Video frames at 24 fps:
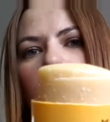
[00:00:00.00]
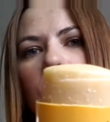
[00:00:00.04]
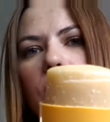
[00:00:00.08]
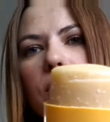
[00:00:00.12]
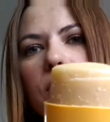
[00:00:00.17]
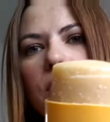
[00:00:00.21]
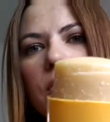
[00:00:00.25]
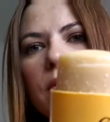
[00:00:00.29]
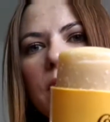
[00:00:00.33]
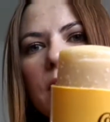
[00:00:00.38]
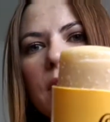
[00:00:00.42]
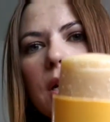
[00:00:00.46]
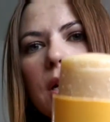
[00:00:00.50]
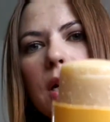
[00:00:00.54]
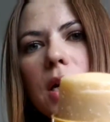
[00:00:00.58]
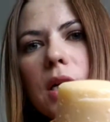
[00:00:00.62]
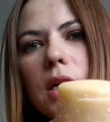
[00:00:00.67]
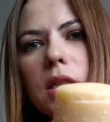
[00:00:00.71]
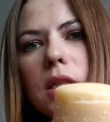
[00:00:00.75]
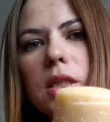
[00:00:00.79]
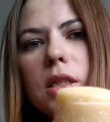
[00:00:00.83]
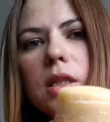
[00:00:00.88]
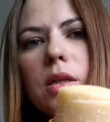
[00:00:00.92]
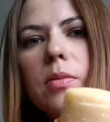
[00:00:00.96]
он
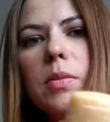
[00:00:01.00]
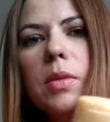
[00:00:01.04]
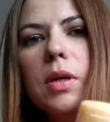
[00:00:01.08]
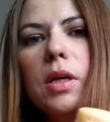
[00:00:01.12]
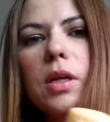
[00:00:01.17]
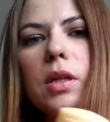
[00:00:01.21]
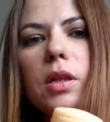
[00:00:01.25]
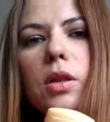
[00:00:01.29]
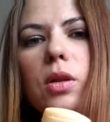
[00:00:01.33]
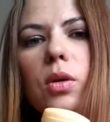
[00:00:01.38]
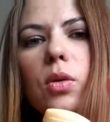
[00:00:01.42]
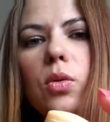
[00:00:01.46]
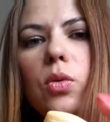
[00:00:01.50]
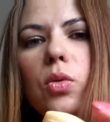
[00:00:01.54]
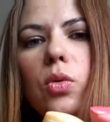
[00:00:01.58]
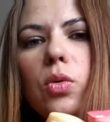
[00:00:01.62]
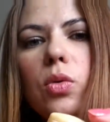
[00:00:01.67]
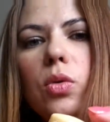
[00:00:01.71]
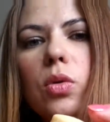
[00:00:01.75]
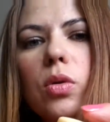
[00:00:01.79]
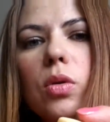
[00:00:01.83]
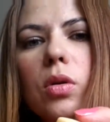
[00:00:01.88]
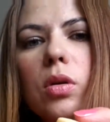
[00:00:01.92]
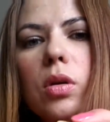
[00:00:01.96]
выдвигается, имеет
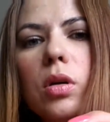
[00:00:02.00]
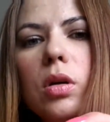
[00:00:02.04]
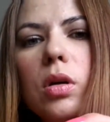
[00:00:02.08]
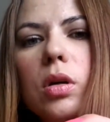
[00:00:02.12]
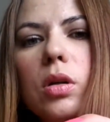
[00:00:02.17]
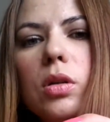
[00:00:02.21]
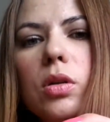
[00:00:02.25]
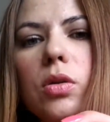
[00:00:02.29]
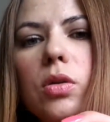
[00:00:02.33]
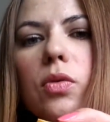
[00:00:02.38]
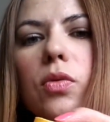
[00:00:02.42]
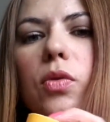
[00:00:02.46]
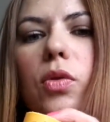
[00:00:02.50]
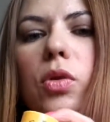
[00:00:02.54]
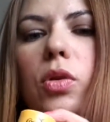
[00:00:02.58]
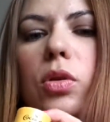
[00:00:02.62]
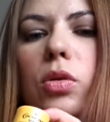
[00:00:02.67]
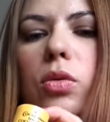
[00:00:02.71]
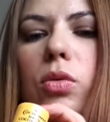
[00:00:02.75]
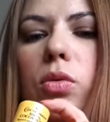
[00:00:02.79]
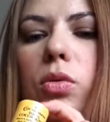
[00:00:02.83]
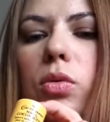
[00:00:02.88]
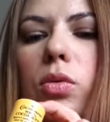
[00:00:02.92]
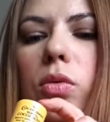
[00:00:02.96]
такую э,
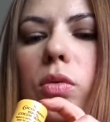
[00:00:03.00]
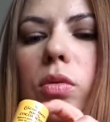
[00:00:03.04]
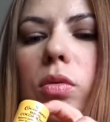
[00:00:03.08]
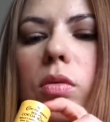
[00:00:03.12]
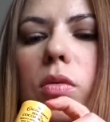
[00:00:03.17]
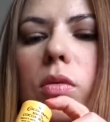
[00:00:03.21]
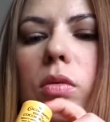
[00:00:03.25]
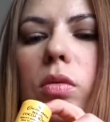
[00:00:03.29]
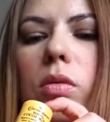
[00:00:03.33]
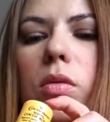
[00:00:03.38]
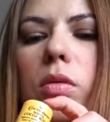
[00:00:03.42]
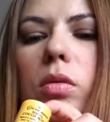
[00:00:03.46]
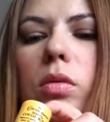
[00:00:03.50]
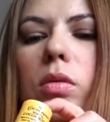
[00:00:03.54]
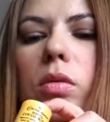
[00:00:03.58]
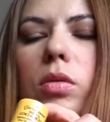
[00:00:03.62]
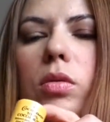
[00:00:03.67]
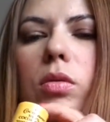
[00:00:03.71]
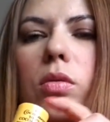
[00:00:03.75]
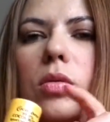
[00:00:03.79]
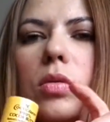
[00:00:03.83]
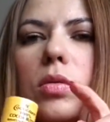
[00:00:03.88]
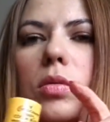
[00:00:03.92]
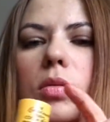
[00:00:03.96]
твердую
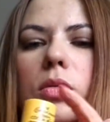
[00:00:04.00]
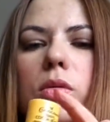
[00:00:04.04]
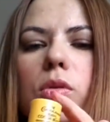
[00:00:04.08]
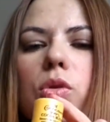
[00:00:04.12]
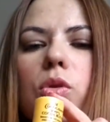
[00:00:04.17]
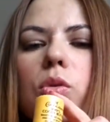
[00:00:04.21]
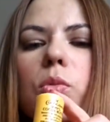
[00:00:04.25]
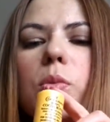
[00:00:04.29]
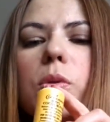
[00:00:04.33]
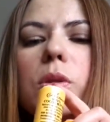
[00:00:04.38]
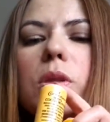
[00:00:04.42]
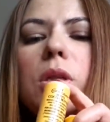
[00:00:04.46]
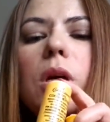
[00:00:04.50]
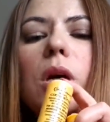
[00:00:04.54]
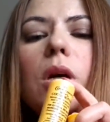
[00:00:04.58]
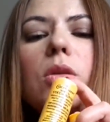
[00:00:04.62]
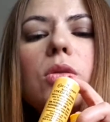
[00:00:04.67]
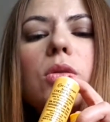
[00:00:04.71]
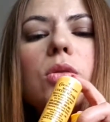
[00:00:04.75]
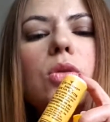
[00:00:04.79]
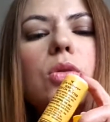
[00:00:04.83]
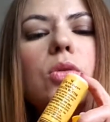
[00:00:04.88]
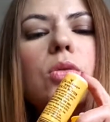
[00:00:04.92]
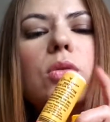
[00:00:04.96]

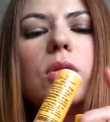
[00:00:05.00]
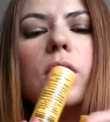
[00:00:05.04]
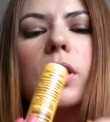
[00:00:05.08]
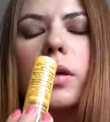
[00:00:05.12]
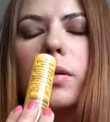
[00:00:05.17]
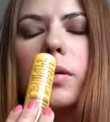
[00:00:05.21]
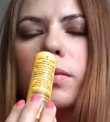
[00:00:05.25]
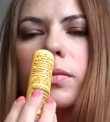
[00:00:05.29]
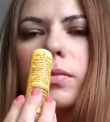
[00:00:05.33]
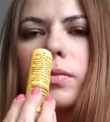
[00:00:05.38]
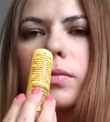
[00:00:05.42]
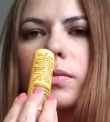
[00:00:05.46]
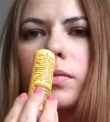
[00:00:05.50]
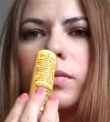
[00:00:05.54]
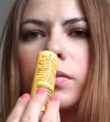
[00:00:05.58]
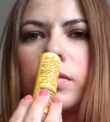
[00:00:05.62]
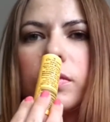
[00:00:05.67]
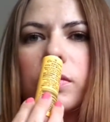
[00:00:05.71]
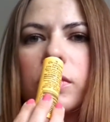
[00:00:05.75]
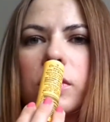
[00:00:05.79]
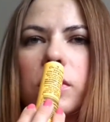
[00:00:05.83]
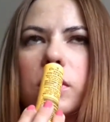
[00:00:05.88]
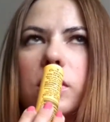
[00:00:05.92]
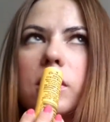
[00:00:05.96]
субстанцию, да.
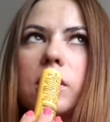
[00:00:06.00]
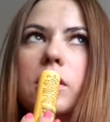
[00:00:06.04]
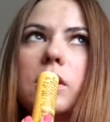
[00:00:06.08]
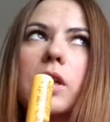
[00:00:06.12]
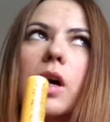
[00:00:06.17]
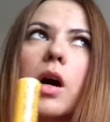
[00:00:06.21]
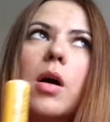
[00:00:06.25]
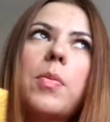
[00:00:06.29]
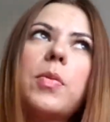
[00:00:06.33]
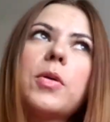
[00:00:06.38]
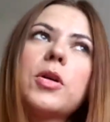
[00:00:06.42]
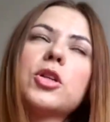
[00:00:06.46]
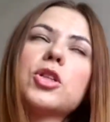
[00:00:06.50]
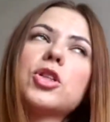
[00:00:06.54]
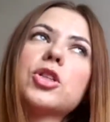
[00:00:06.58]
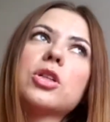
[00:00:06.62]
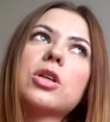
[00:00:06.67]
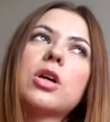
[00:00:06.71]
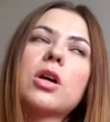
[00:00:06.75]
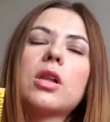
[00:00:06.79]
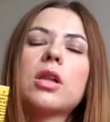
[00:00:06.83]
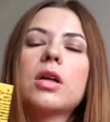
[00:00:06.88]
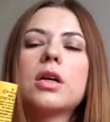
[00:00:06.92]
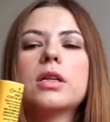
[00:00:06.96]
Запах
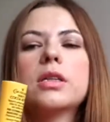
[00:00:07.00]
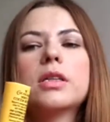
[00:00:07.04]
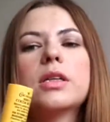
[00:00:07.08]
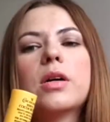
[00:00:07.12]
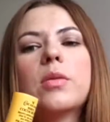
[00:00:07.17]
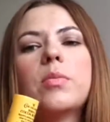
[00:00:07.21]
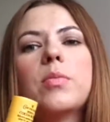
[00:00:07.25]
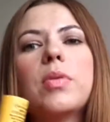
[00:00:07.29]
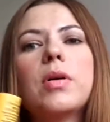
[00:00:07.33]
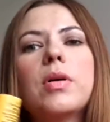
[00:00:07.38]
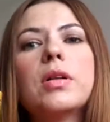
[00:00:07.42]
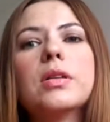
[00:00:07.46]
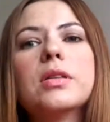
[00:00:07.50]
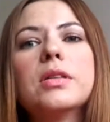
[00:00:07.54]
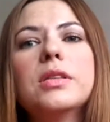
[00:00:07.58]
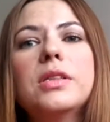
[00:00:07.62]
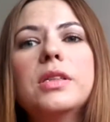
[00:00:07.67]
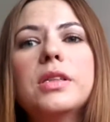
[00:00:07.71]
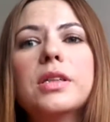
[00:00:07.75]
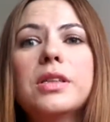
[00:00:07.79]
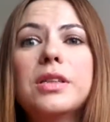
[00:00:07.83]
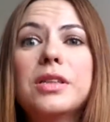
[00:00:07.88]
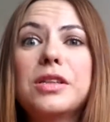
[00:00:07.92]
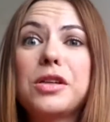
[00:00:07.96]
шоколада
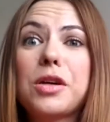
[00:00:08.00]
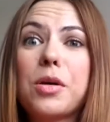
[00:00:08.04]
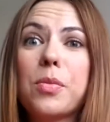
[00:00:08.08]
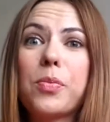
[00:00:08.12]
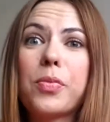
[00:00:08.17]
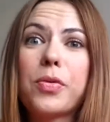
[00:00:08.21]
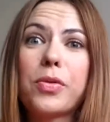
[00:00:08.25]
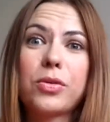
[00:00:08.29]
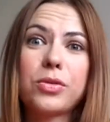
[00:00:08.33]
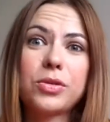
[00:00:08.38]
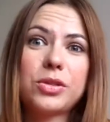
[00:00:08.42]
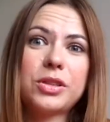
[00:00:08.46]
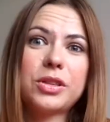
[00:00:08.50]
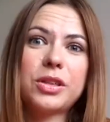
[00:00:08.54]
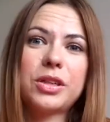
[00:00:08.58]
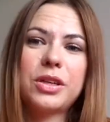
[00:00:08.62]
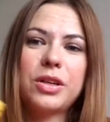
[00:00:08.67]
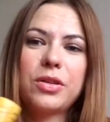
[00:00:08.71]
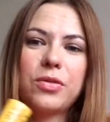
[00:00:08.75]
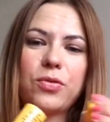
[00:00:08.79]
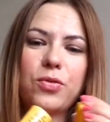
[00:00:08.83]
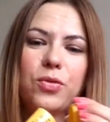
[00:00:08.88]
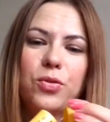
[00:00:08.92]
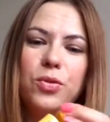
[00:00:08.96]
обалденный, я просто
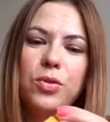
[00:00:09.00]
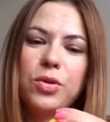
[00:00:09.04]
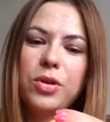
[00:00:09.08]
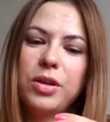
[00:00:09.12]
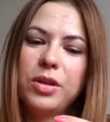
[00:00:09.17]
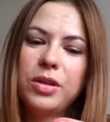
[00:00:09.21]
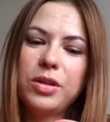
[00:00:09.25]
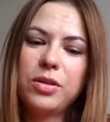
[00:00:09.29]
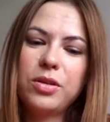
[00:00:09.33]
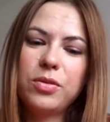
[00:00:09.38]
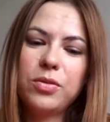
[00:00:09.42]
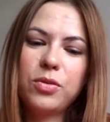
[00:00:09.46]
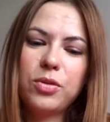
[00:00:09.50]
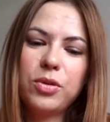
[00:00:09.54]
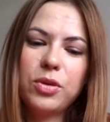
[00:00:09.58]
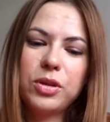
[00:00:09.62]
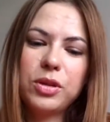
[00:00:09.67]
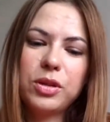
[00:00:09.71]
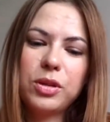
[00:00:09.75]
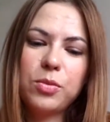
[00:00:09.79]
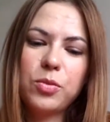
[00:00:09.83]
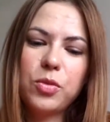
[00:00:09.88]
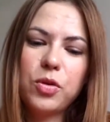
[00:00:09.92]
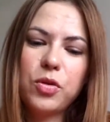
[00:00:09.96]
кайфую от него.
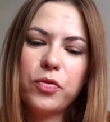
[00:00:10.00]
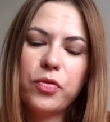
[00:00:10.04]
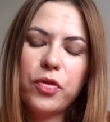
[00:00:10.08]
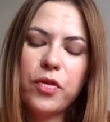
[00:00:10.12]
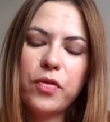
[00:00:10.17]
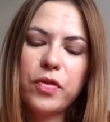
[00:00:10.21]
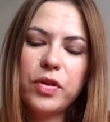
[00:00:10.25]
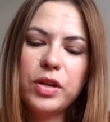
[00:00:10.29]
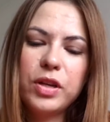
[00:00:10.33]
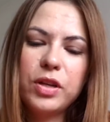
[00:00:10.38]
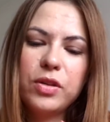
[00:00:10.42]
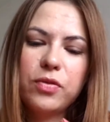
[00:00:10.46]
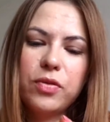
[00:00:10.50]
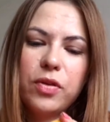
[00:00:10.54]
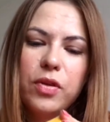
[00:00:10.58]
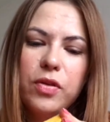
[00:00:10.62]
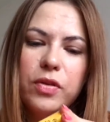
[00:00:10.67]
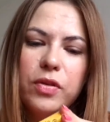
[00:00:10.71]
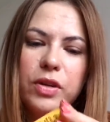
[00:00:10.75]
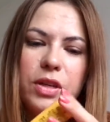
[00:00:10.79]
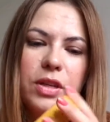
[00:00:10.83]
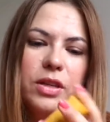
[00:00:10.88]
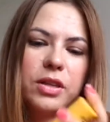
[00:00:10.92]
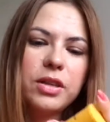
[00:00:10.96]
Это мой фаворит,
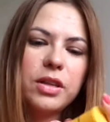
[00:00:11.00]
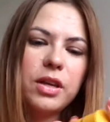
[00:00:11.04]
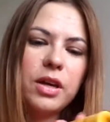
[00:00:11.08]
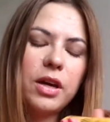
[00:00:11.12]
фаворит